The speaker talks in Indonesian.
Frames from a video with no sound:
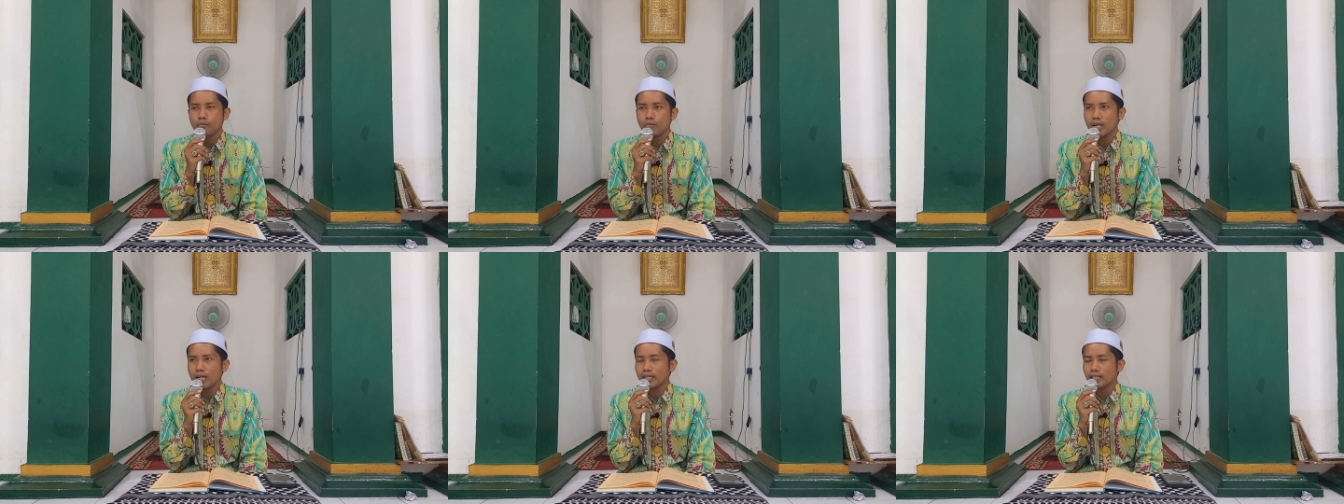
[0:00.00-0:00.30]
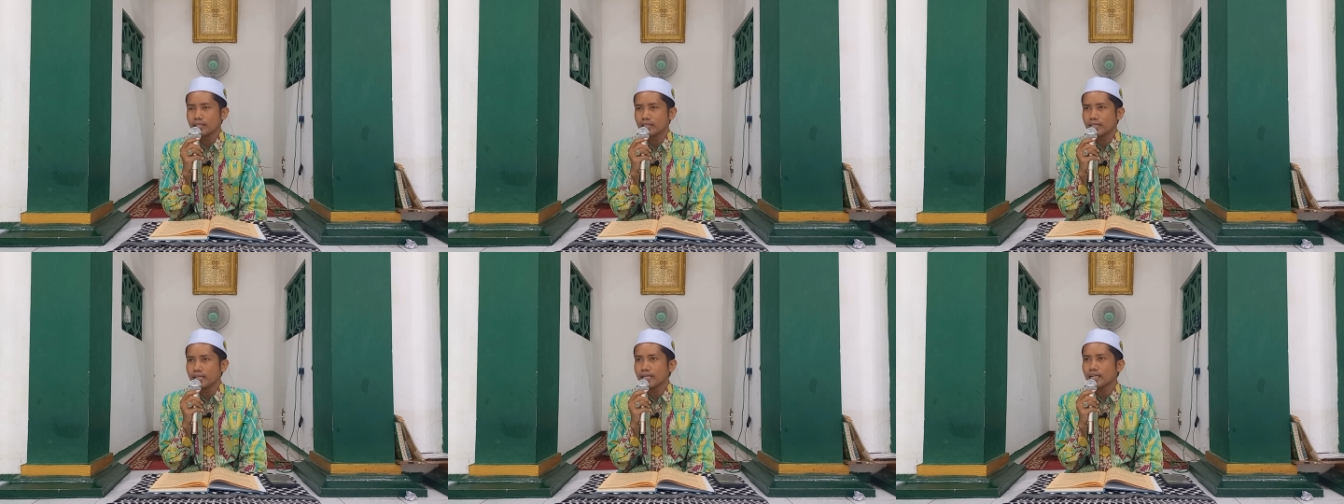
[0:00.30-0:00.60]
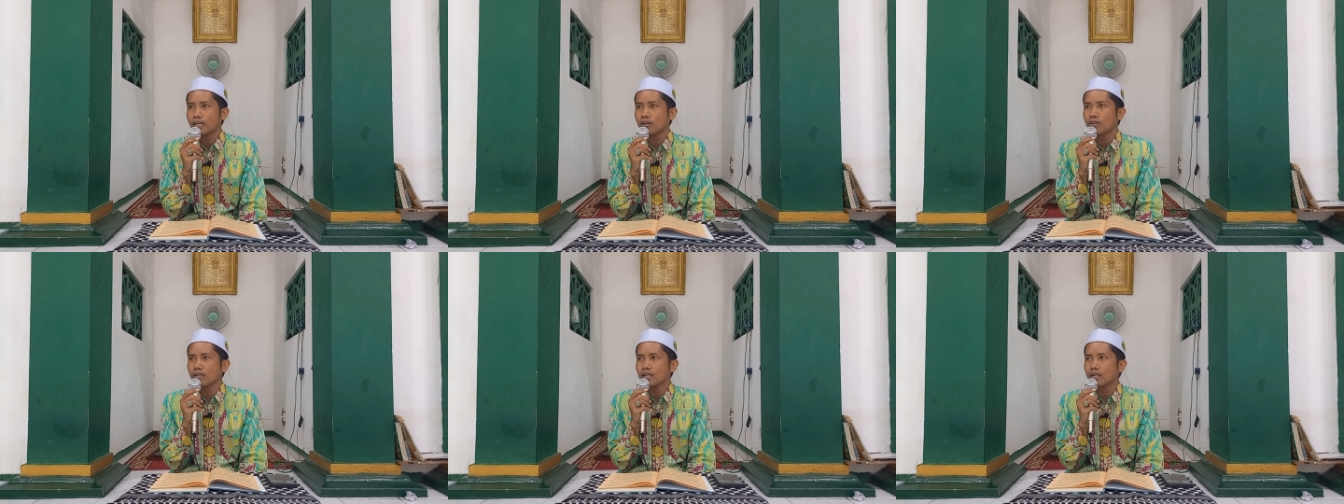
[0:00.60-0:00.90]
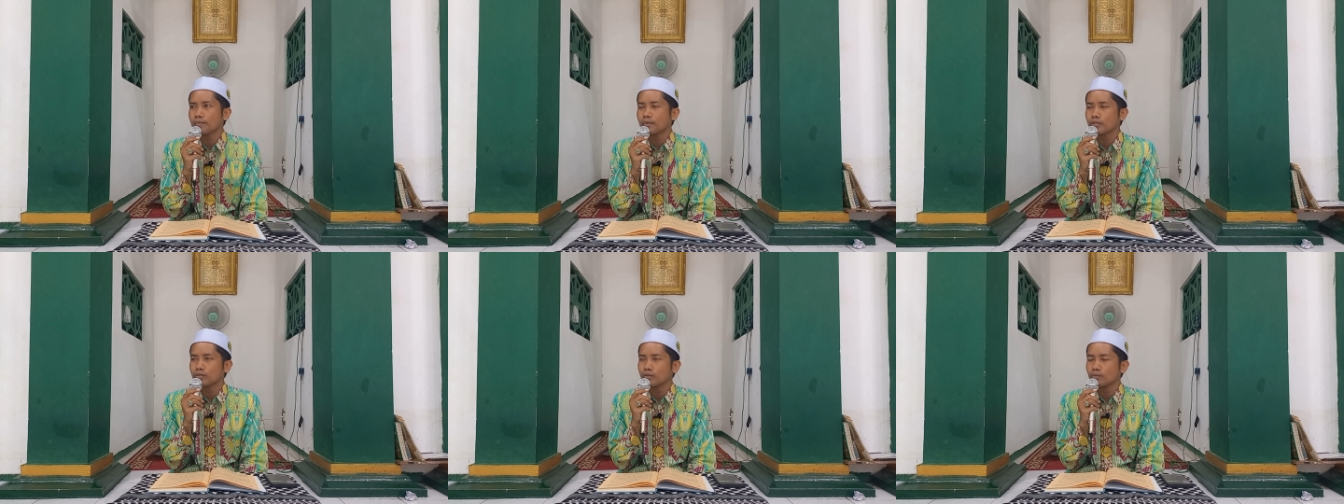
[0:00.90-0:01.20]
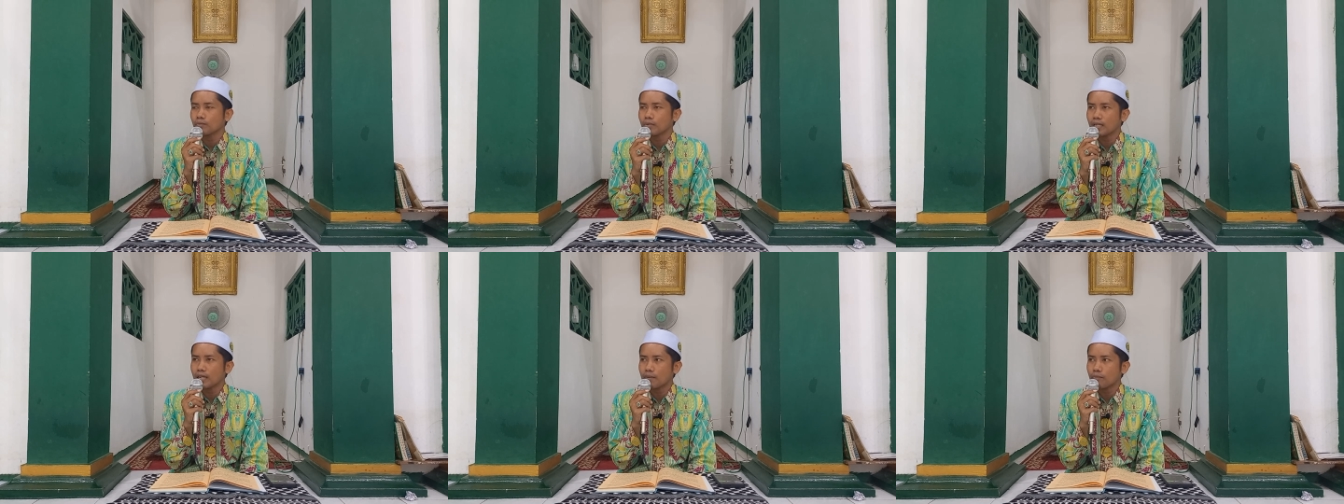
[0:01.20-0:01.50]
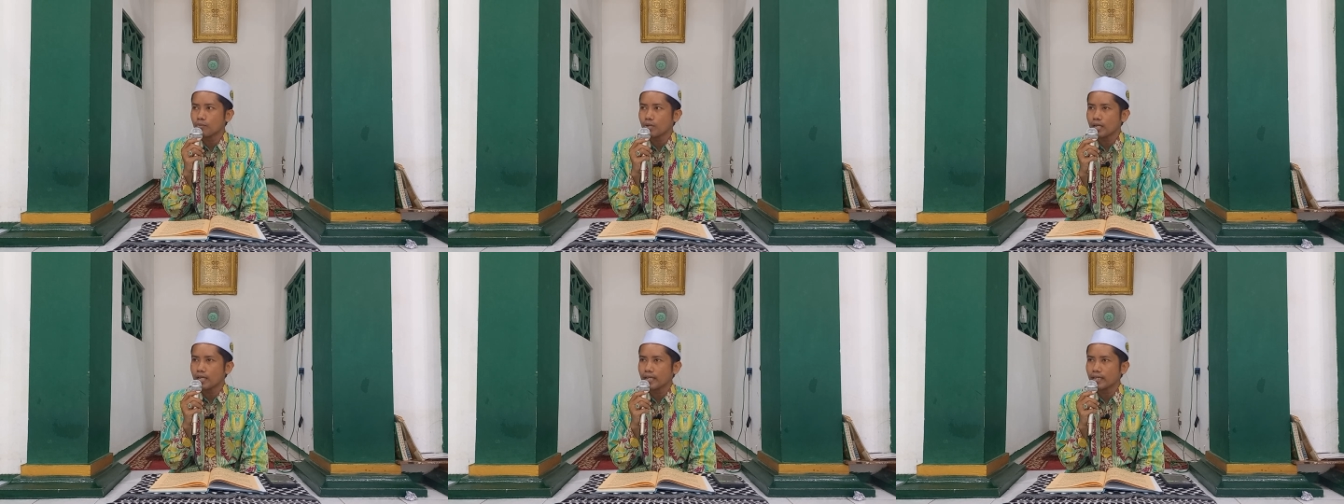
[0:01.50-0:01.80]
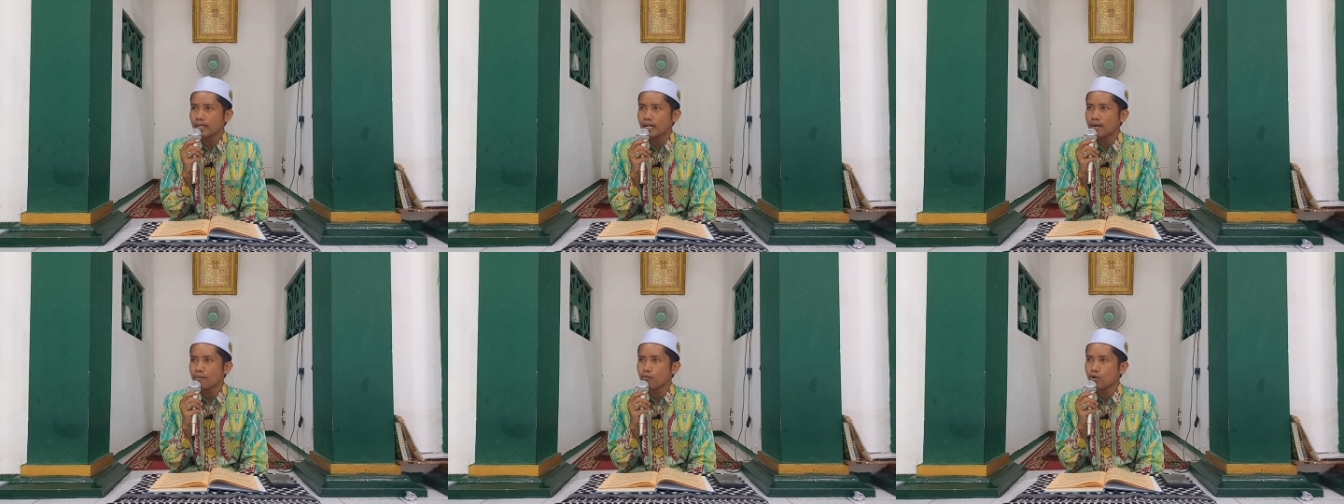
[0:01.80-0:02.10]
berarti kau lah benampian
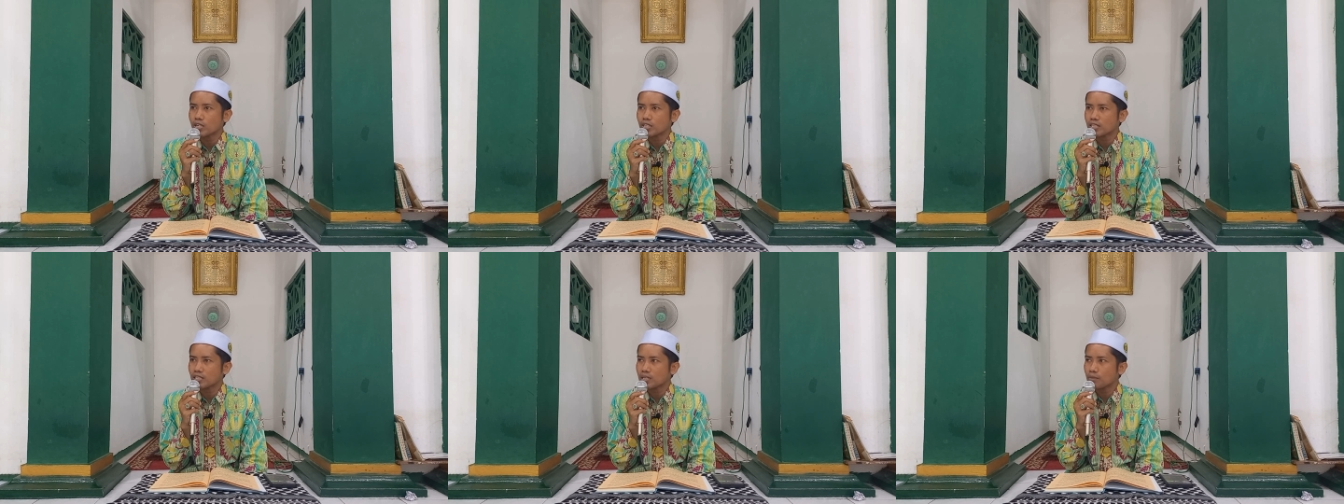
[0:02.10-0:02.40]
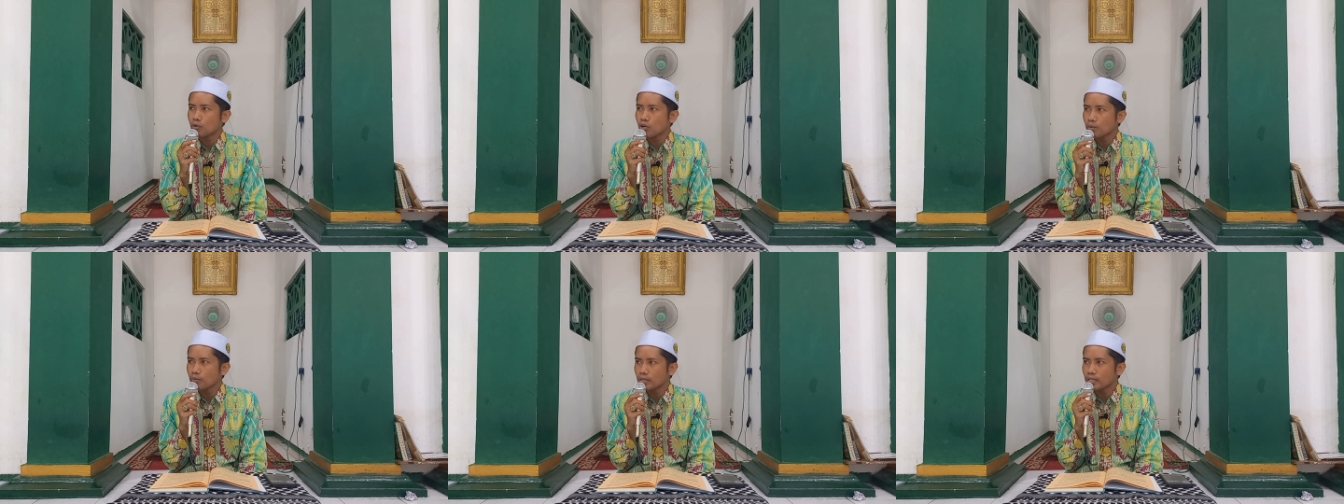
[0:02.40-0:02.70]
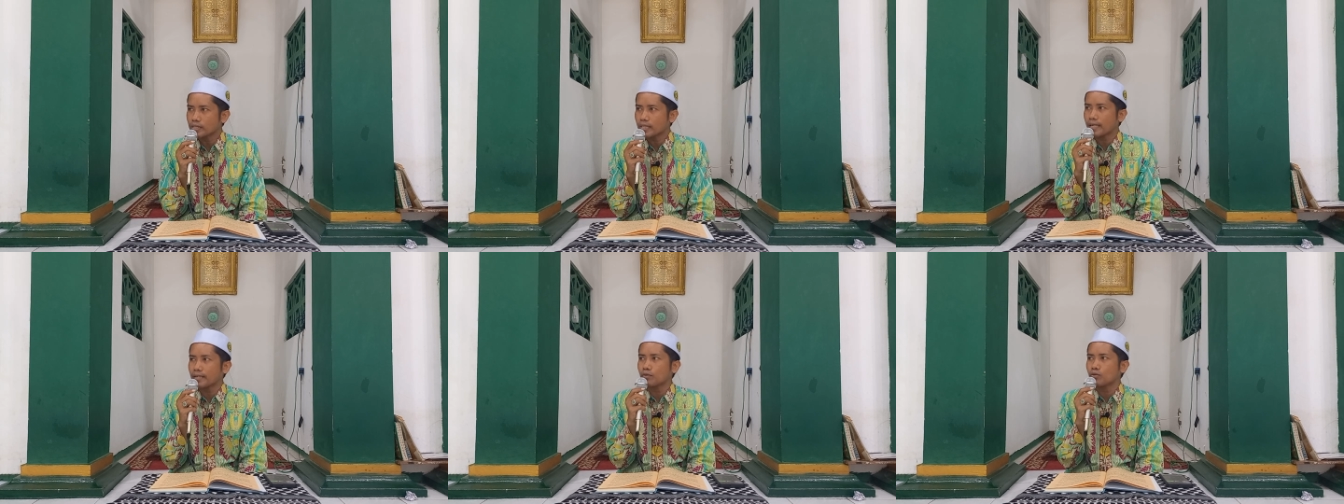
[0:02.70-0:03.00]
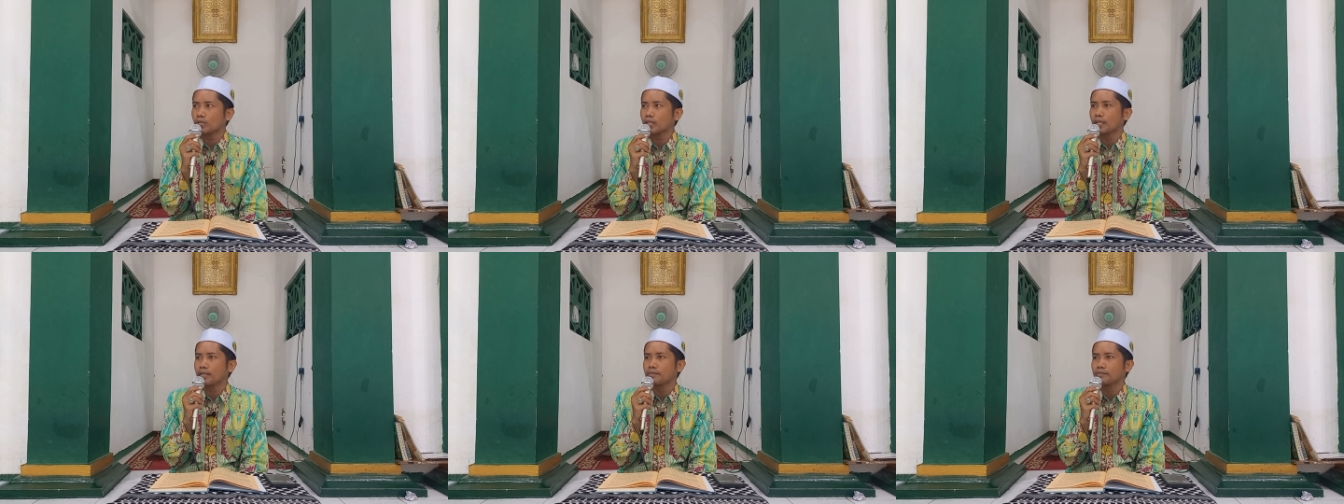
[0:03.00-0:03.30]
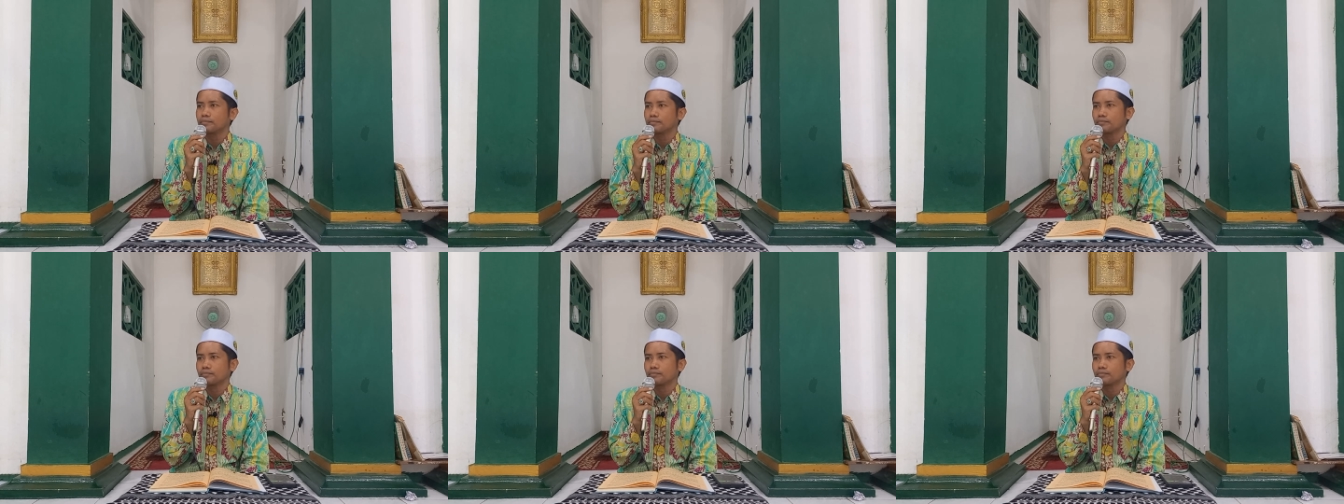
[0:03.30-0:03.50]
nikah puasa sebulan penting juga. Kan?